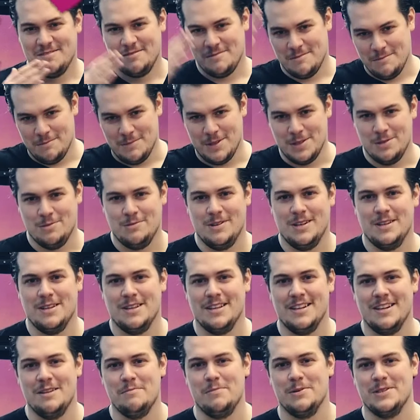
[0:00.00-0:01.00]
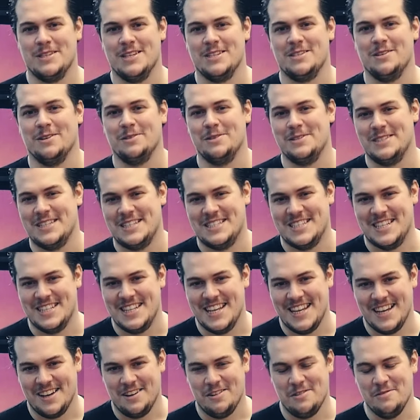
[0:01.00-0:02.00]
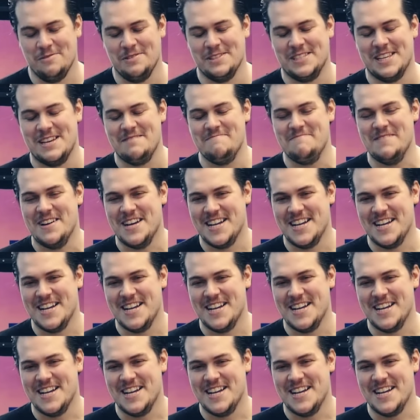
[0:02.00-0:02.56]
Bisous les, possesseurs de ZZR, vous aime.